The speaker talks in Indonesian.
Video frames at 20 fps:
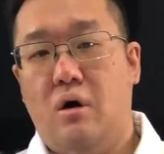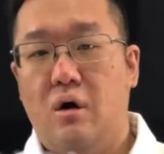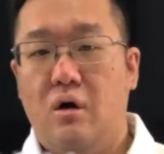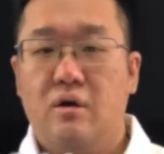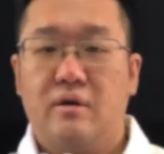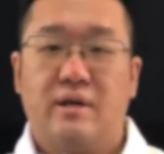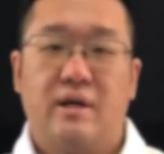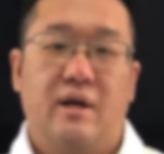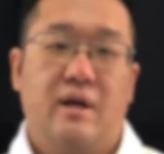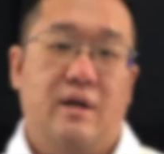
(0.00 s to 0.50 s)

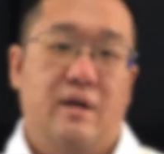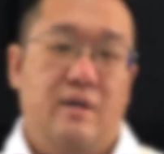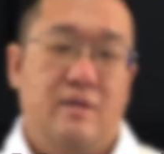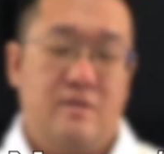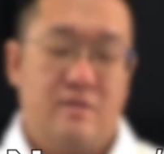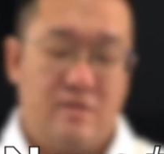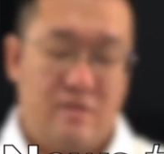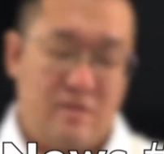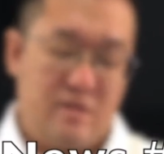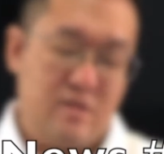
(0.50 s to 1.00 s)
Oke,
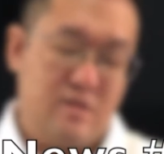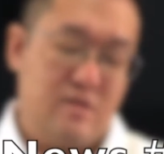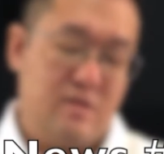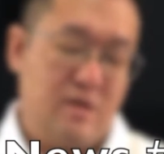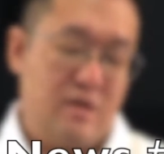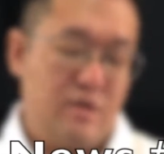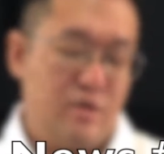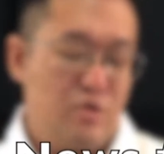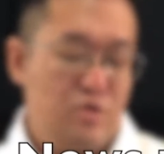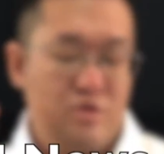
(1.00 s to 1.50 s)
di
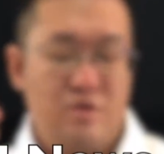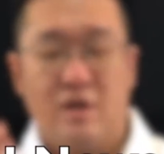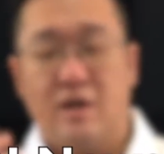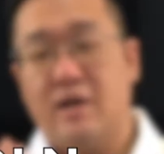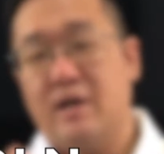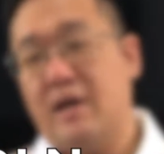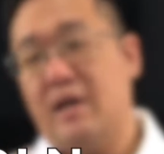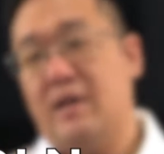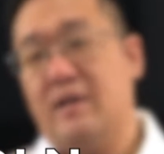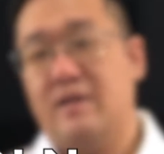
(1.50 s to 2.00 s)
DJ News
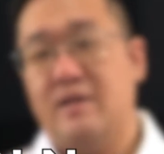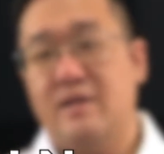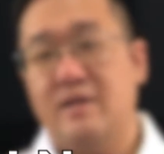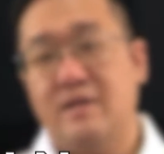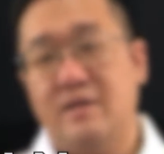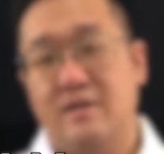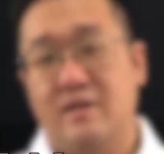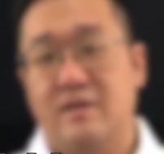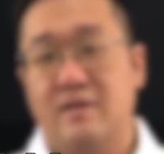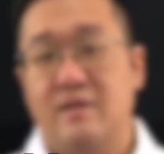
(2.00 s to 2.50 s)
yang kali
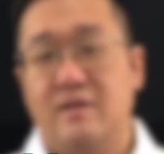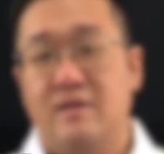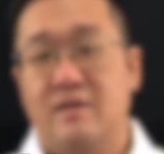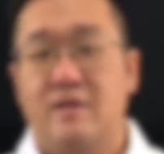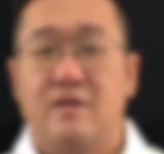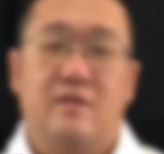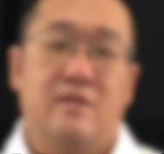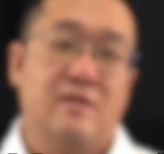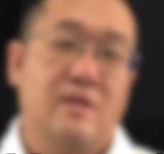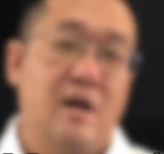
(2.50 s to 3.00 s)
ini
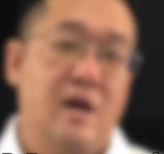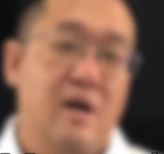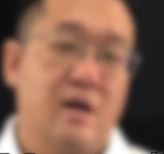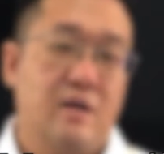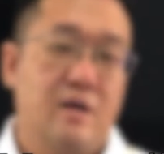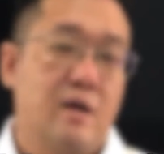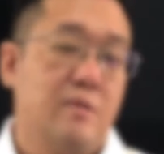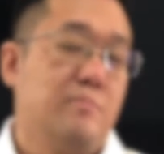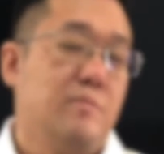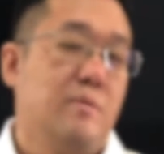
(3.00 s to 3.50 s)

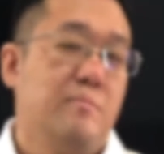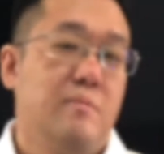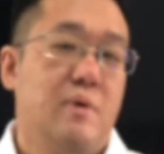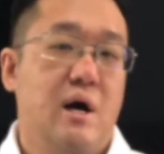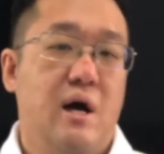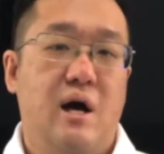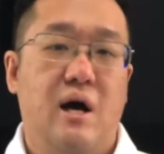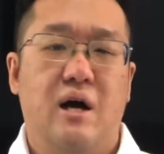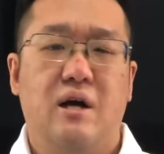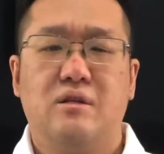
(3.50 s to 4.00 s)
kita akan
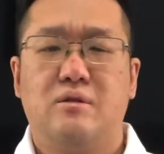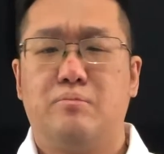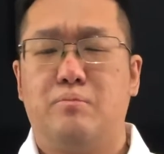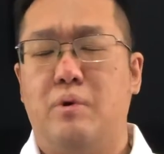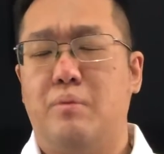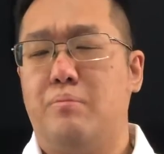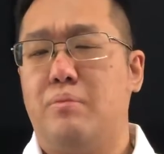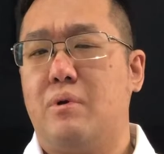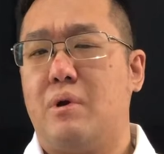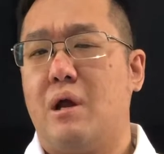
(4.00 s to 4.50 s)
membahas
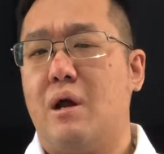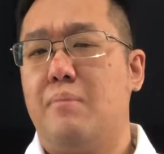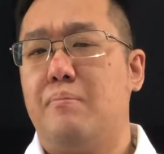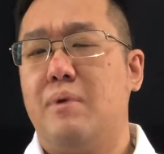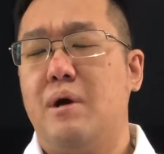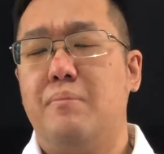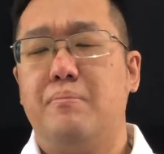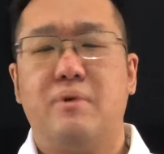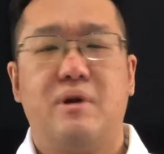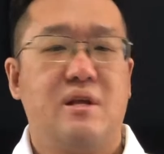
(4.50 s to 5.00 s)

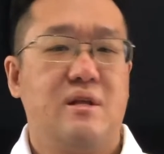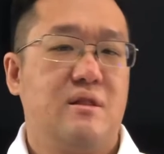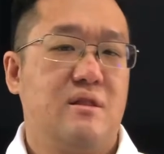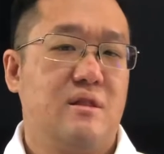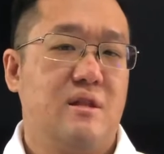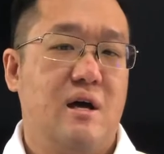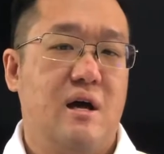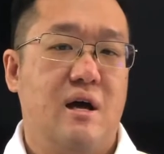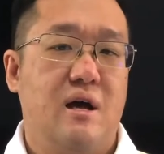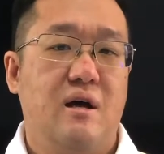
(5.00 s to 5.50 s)
beberapa
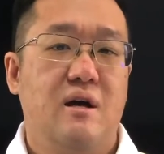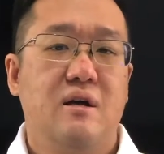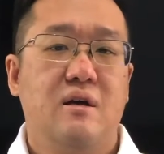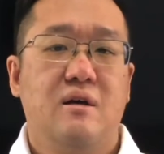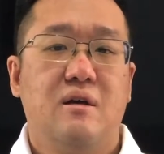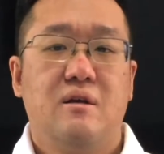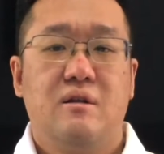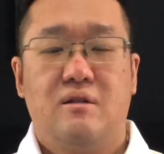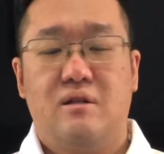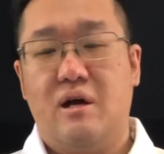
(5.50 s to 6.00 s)
berita
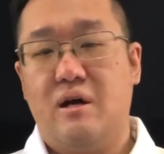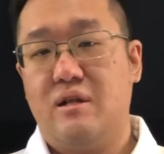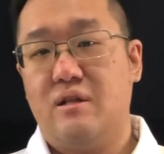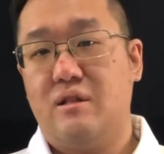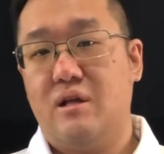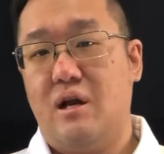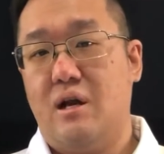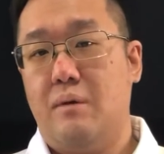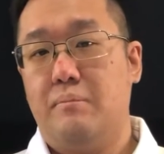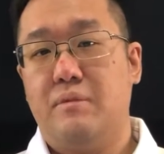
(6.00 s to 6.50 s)
dari
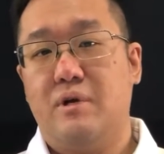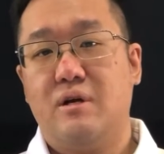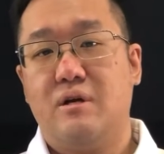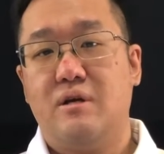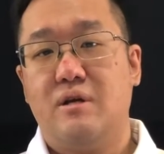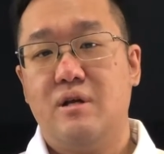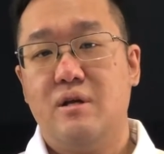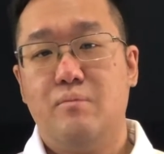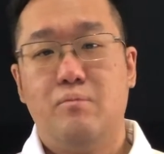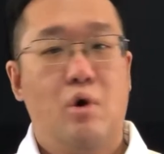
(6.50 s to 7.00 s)
dalam
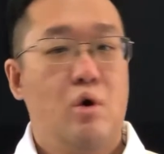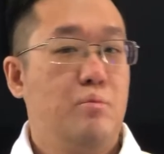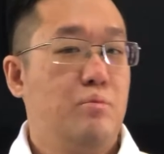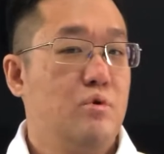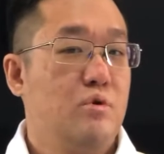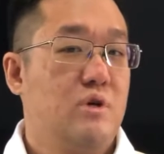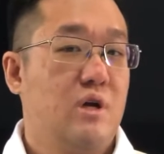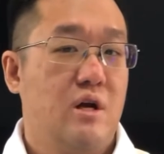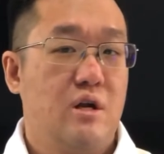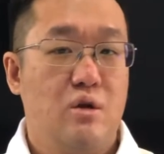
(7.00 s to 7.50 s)
negeri
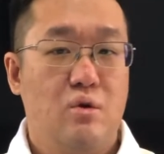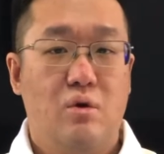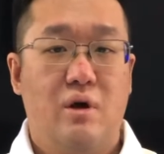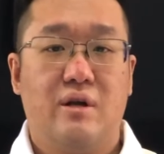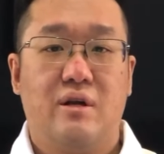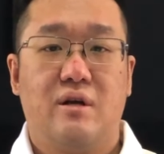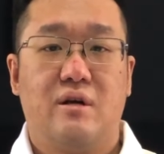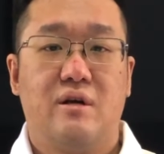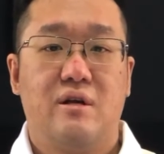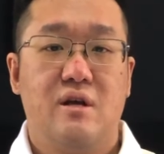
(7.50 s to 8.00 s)
maupun dari luar
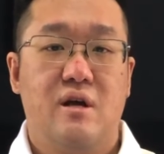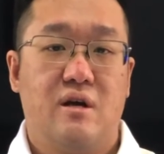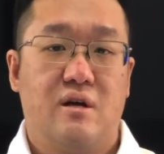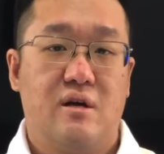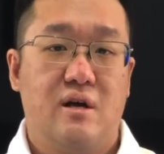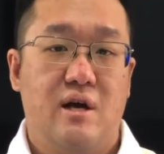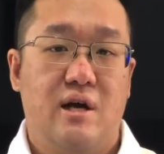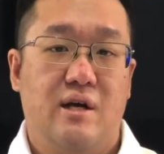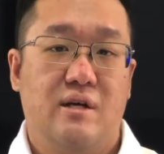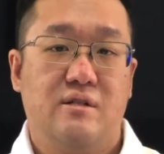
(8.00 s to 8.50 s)
negeri ya
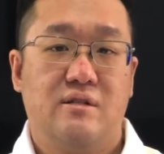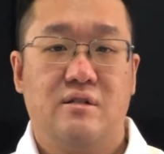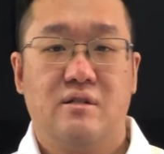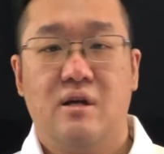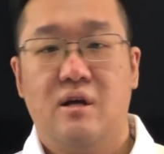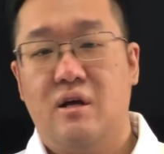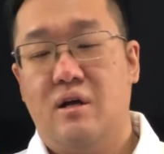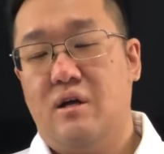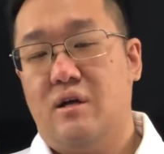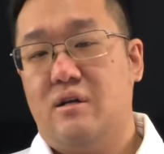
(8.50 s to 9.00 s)
guys.
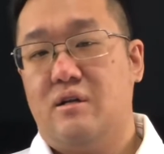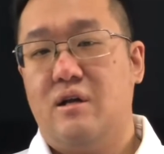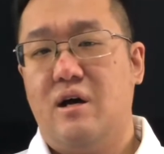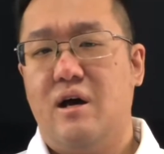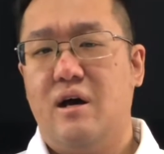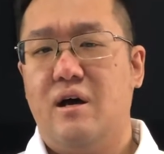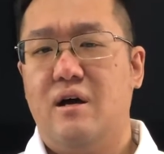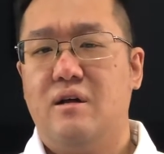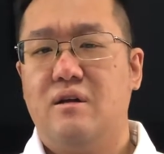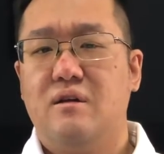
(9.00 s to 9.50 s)

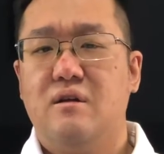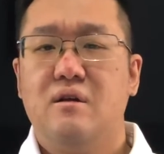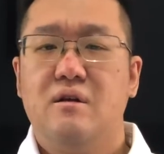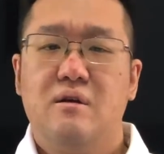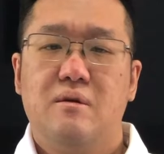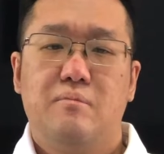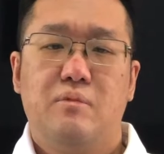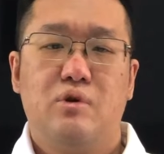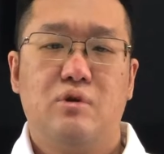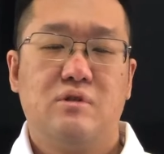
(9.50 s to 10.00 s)
Dan
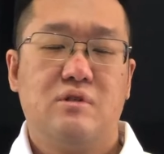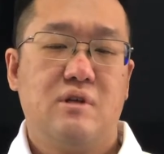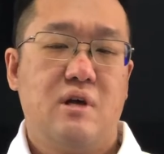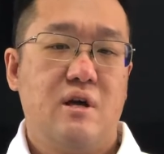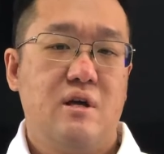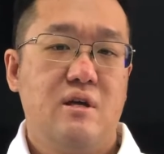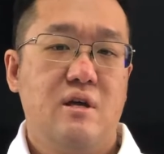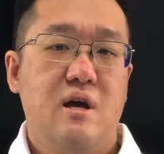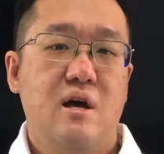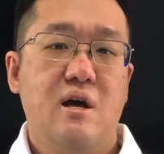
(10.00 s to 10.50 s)
Menurut
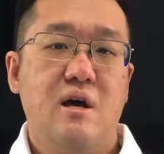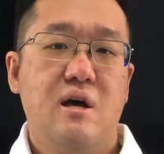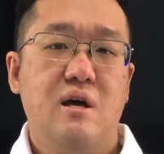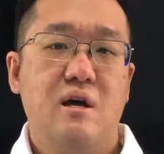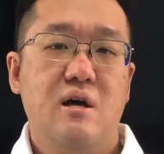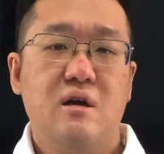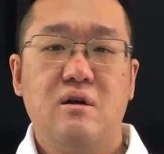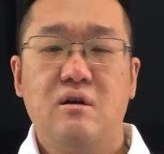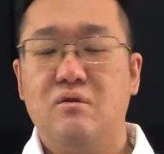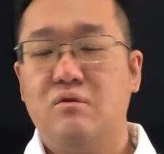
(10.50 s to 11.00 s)
saya
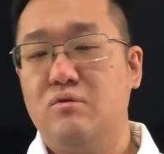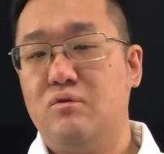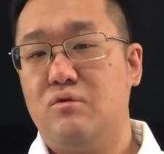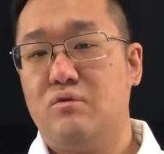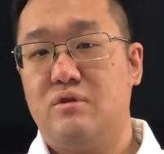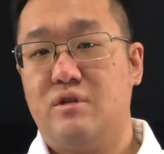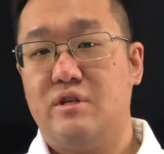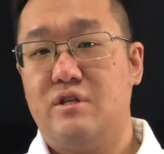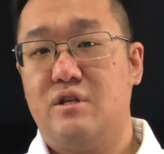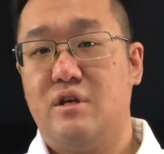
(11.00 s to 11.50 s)

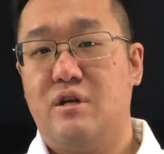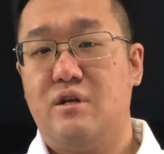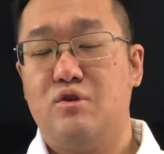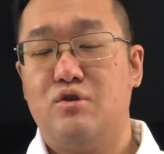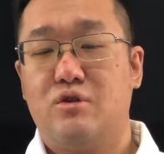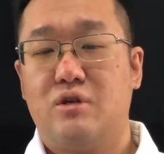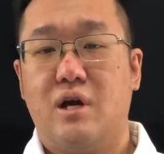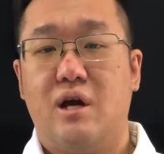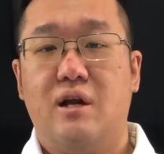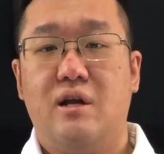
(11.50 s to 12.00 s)
untuk di
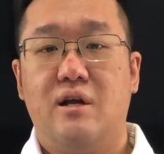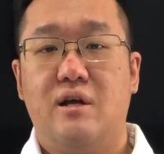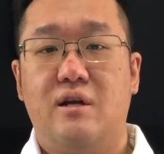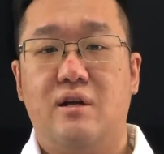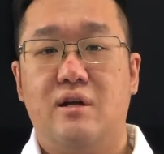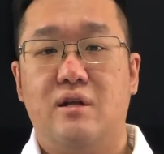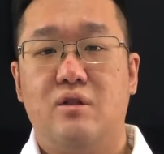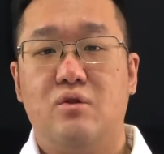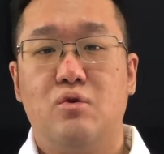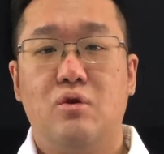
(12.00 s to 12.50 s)
Genius kali
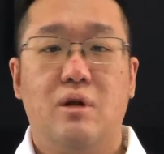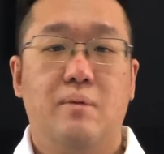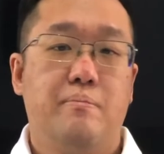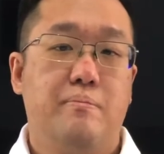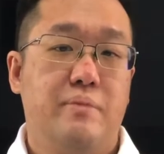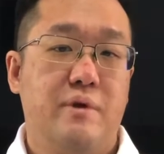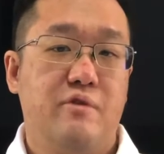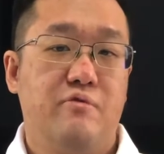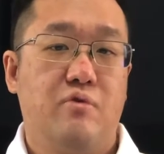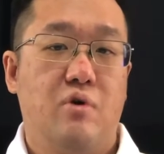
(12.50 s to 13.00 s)
ini tuh
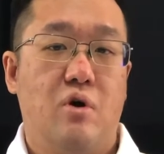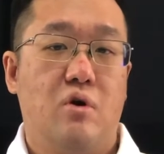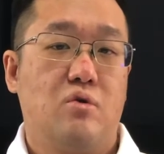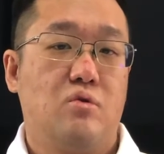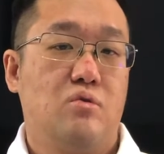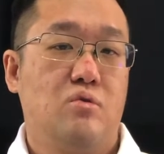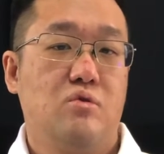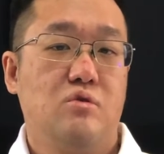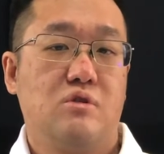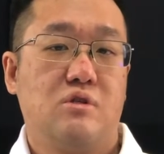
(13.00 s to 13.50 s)
lebih
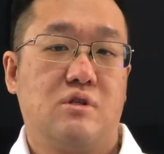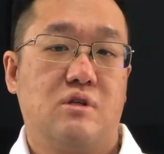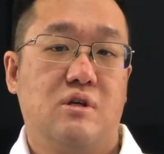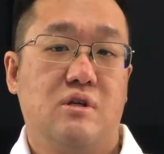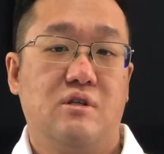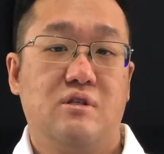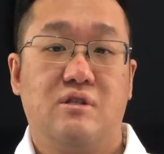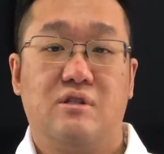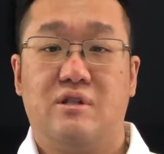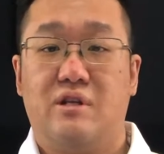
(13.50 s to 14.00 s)
fokus
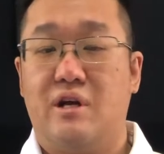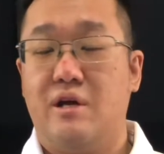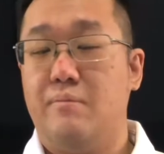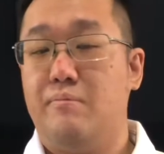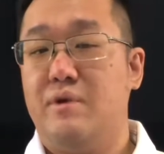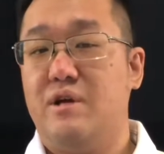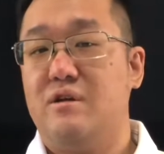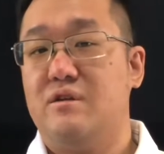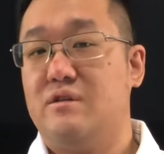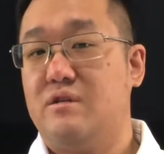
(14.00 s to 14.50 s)
ke
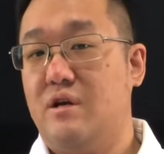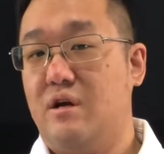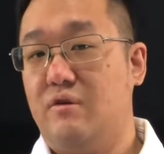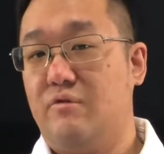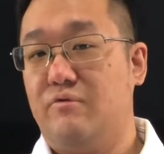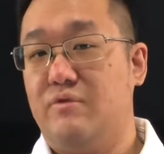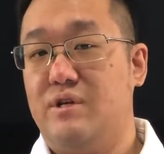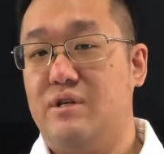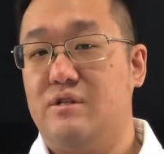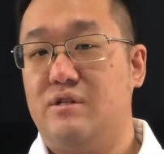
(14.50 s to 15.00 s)
streaming
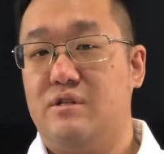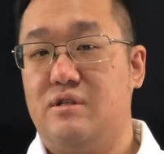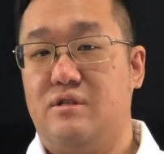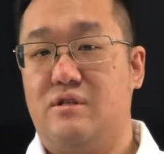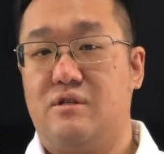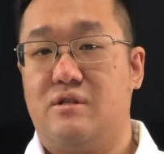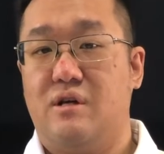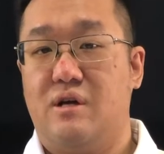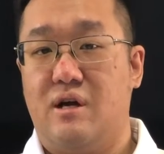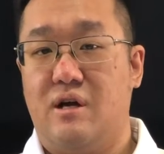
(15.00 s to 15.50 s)

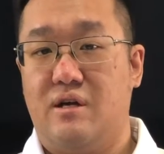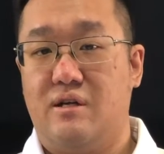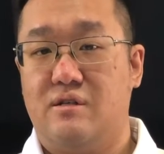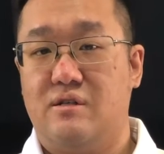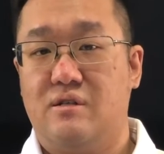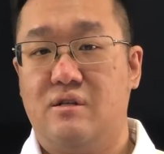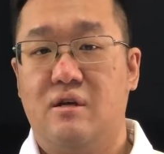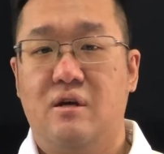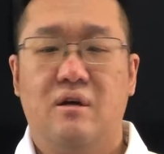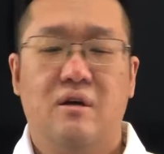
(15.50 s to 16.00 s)
services
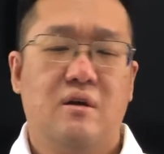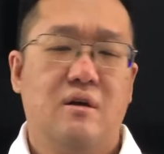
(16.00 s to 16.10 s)
guys.